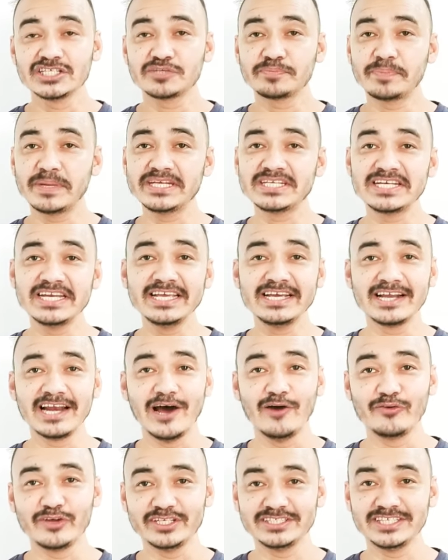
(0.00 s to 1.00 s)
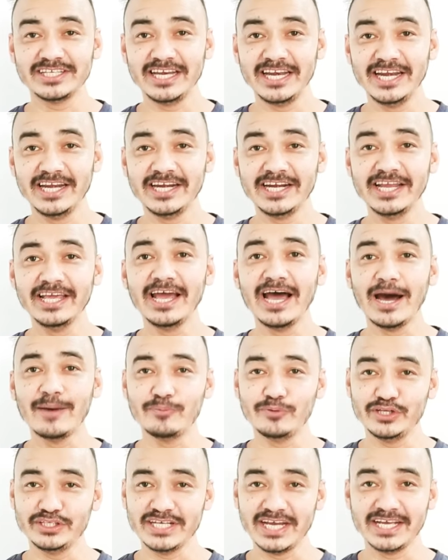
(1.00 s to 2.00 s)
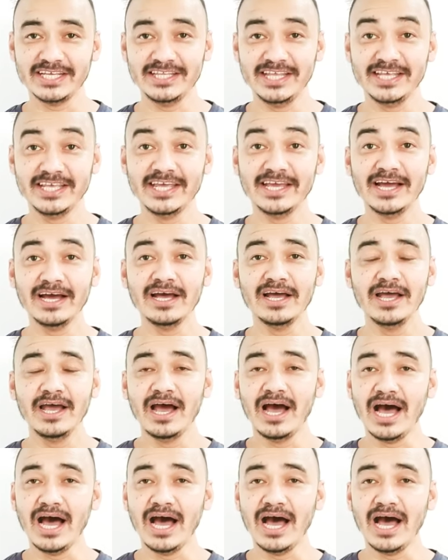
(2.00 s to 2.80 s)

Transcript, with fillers: स्पेशली क्लाउड किचन से रिलेटेड है आप उन्हें जाके देखिएगा